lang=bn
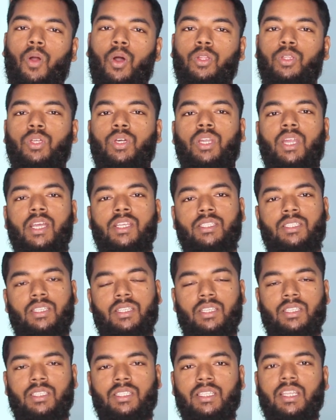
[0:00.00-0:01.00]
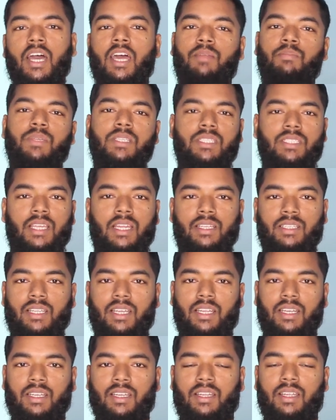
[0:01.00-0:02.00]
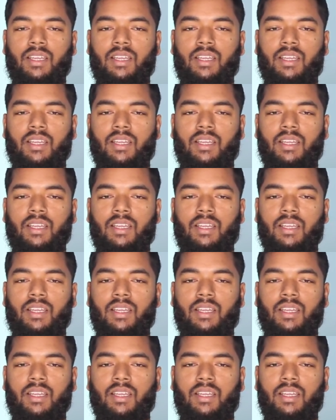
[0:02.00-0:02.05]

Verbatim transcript: অথরাইজড সার্ভিস সেন্টার